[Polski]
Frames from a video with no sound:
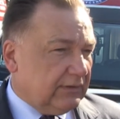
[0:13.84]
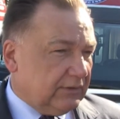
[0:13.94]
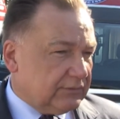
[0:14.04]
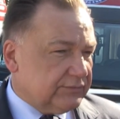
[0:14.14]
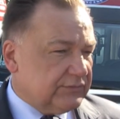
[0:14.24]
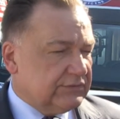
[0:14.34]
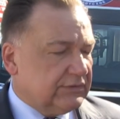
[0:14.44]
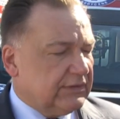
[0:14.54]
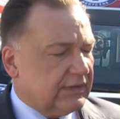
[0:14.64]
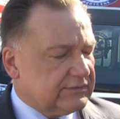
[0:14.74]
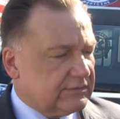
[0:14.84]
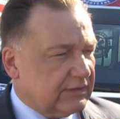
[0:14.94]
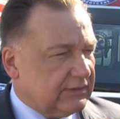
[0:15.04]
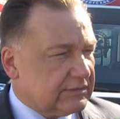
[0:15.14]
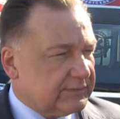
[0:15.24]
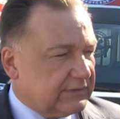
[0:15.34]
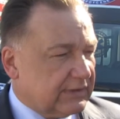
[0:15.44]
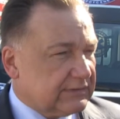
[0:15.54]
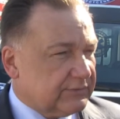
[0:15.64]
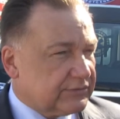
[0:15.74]
No oczywiście dzięki racjonalnej
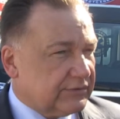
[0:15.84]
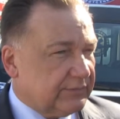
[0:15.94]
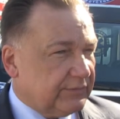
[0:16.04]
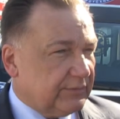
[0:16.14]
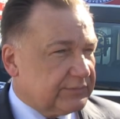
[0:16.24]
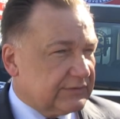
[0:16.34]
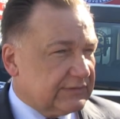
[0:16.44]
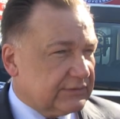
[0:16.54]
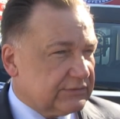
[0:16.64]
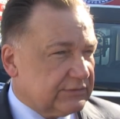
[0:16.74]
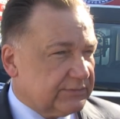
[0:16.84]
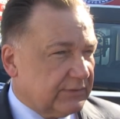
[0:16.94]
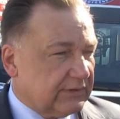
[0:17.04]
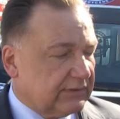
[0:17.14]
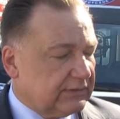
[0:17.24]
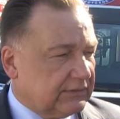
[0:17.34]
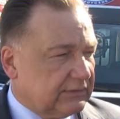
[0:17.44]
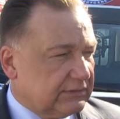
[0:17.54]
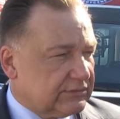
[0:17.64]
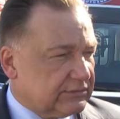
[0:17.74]
gospodarce można było przeznaczyć ponad
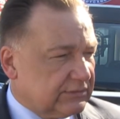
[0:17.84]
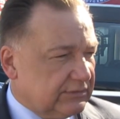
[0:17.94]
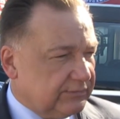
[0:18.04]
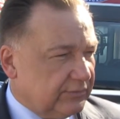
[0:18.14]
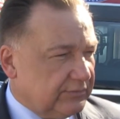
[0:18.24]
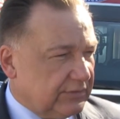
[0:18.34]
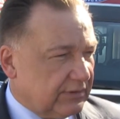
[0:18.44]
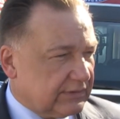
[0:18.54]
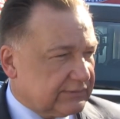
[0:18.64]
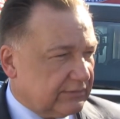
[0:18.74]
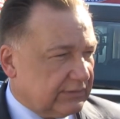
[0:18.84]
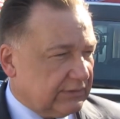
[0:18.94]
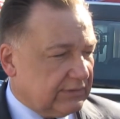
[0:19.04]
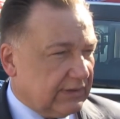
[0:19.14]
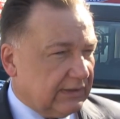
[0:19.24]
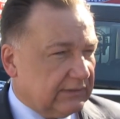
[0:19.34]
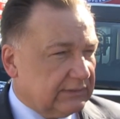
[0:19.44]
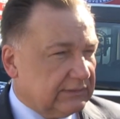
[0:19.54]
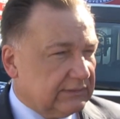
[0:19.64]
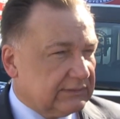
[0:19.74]
3,5 miliona złotych na
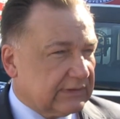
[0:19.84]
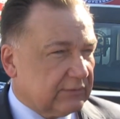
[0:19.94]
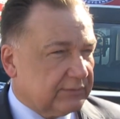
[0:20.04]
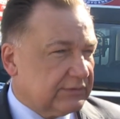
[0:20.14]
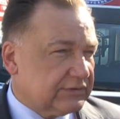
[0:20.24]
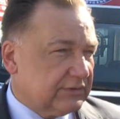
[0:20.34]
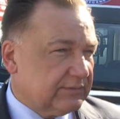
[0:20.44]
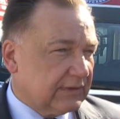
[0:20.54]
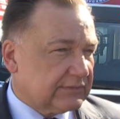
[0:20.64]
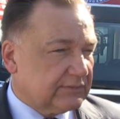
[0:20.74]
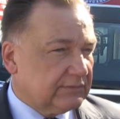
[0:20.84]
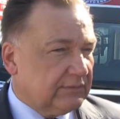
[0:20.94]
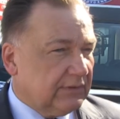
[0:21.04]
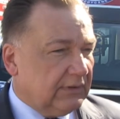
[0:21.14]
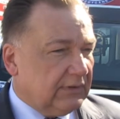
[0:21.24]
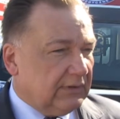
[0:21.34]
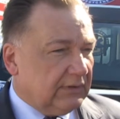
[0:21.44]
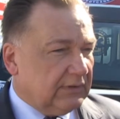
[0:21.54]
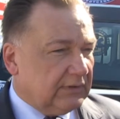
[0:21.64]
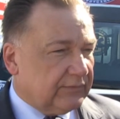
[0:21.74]
zakup tych 17
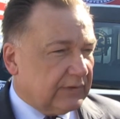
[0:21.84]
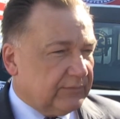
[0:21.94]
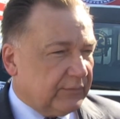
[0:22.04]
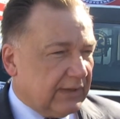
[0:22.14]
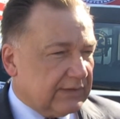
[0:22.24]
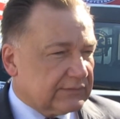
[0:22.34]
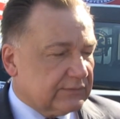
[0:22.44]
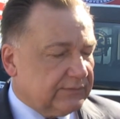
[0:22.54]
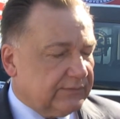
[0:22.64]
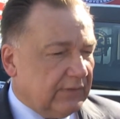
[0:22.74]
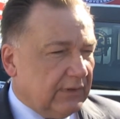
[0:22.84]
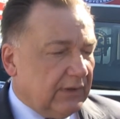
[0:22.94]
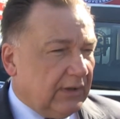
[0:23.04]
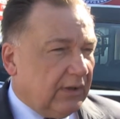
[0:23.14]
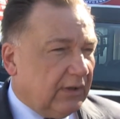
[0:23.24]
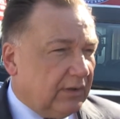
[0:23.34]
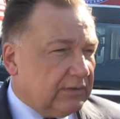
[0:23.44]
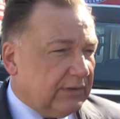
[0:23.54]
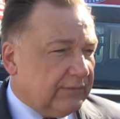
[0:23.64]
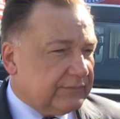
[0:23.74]
nowych ambulansów.
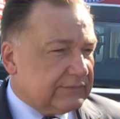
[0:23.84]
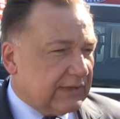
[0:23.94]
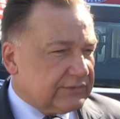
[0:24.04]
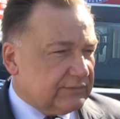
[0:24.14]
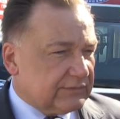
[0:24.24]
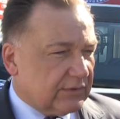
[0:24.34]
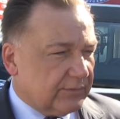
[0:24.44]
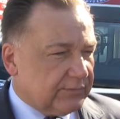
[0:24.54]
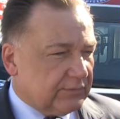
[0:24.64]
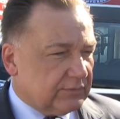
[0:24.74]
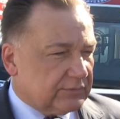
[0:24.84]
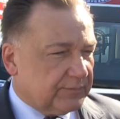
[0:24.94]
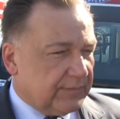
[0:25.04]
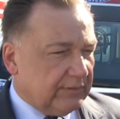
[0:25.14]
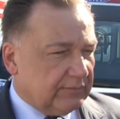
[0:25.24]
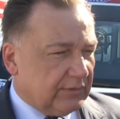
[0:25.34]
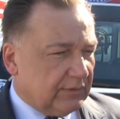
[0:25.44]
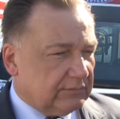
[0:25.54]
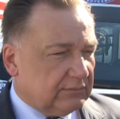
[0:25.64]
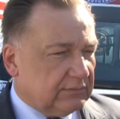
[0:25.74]
One w znacznym stopniu
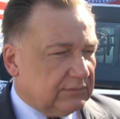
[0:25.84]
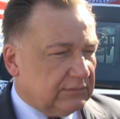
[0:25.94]
uzupełnią